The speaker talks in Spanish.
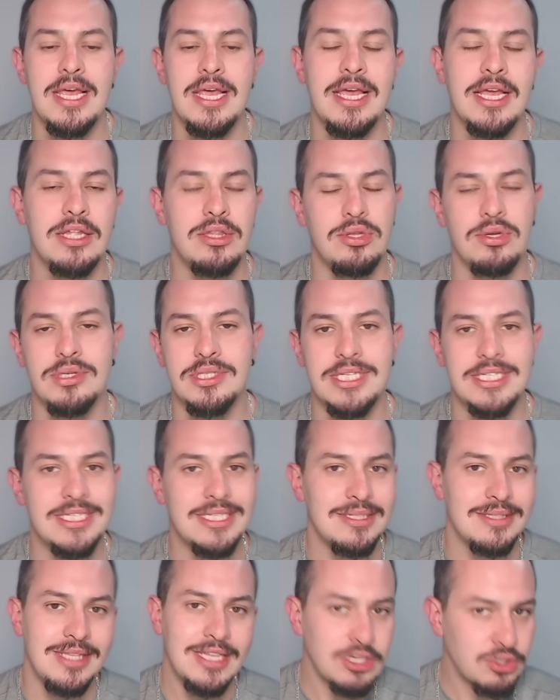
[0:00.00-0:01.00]
Entonces,
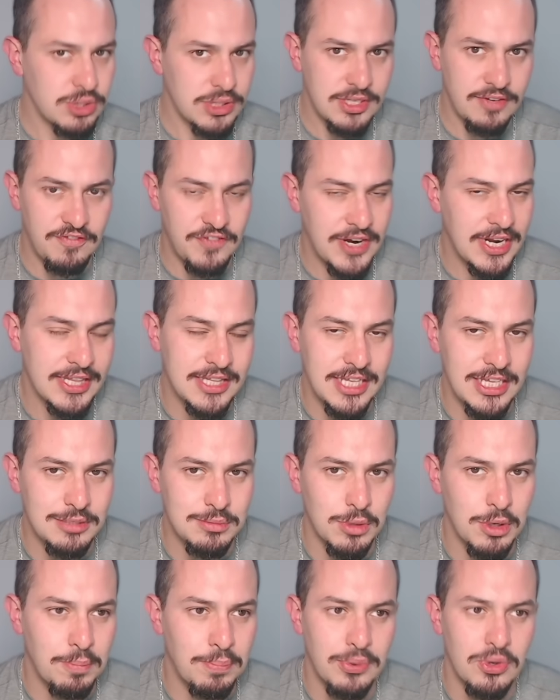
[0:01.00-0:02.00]
dentro de ese
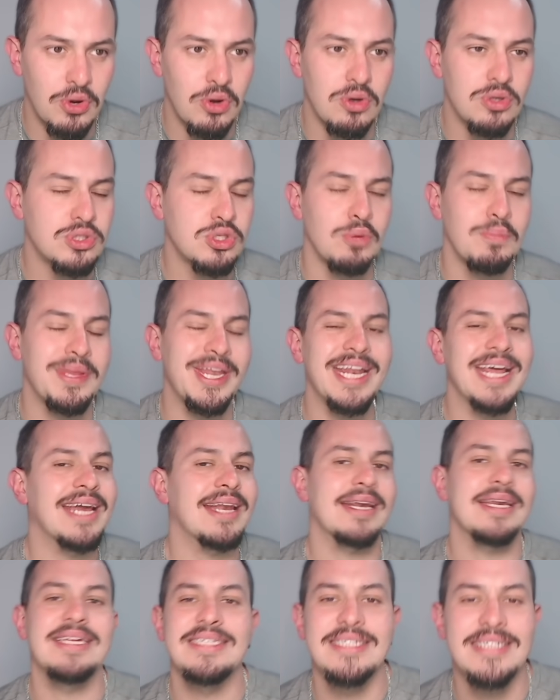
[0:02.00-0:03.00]
fanatismo, pues no nos conviene
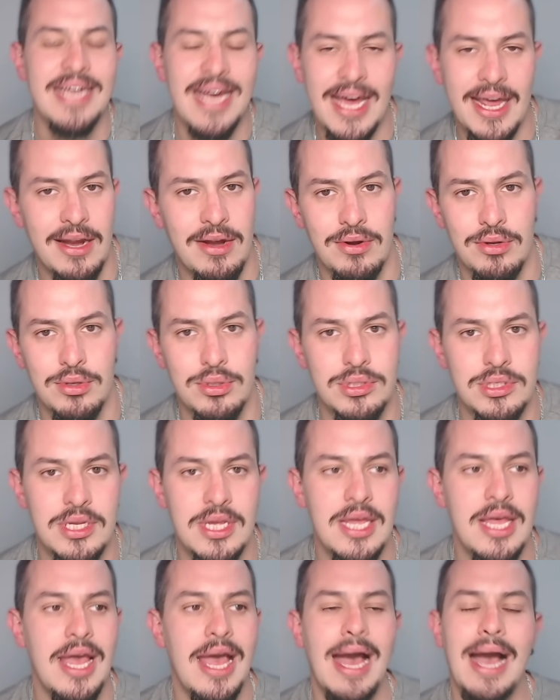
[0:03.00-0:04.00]
arriesgarnos
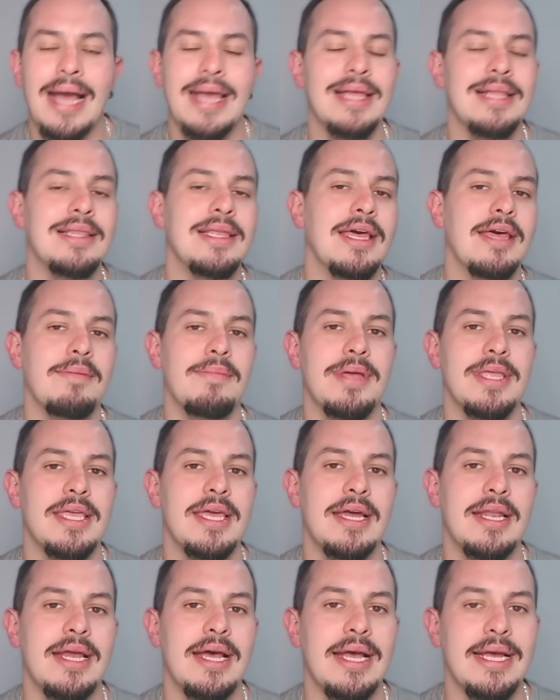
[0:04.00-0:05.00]
a que el día de
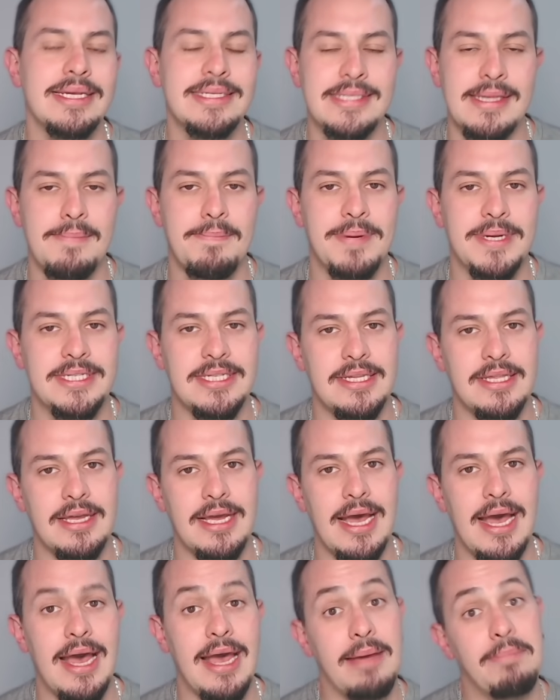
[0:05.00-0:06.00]
mañana esta empresa
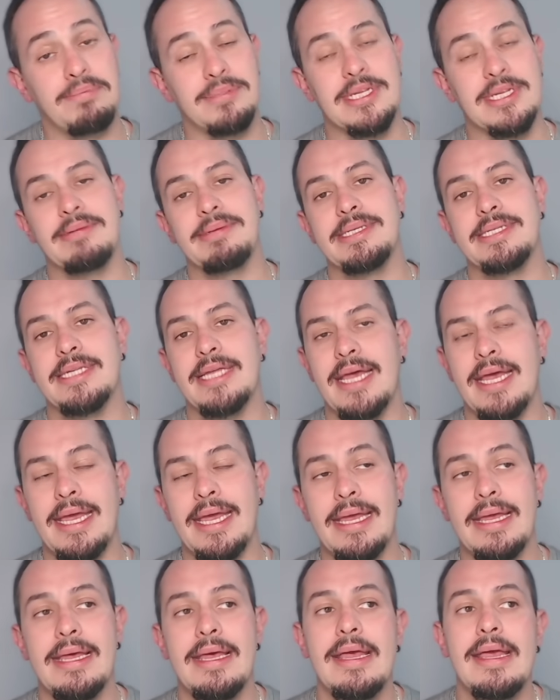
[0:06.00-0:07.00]
diga, ah, pues sabes
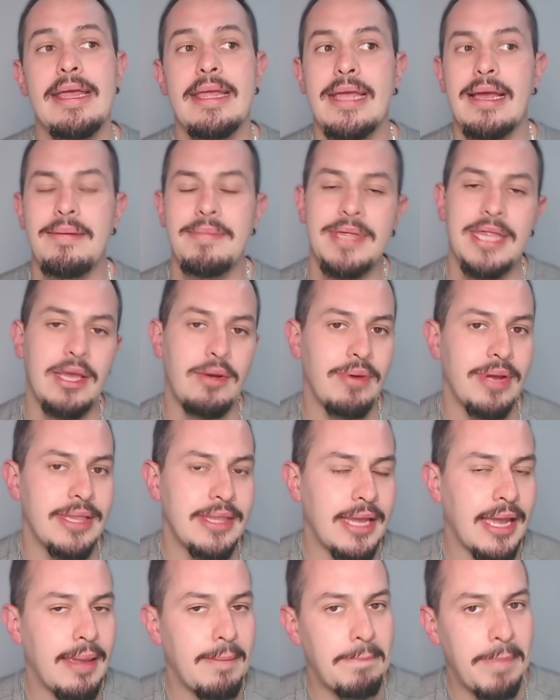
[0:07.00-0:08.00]
qué, ya me di
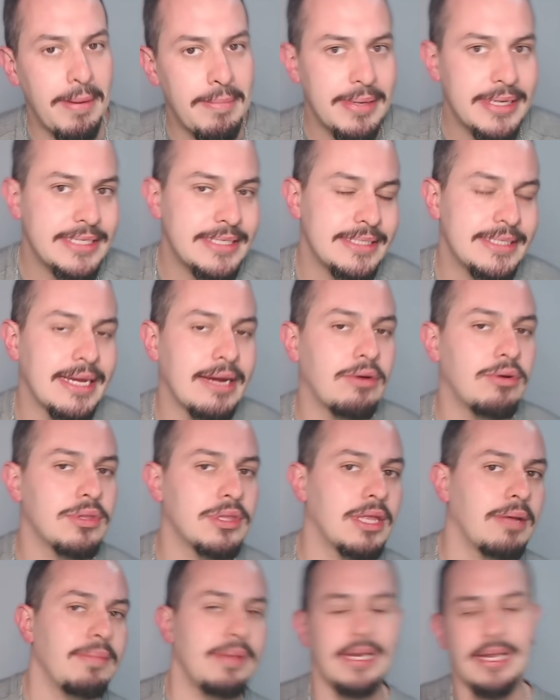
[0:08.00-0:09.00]
cuenta que Pemex está
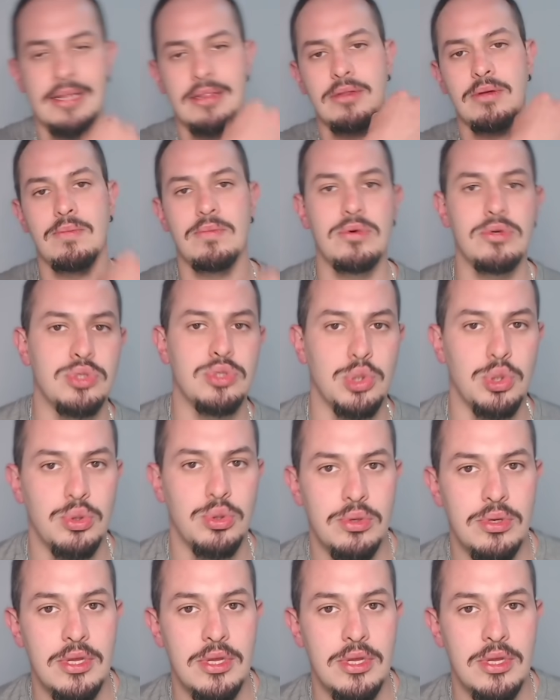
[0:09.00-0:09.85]
contaminando mucho.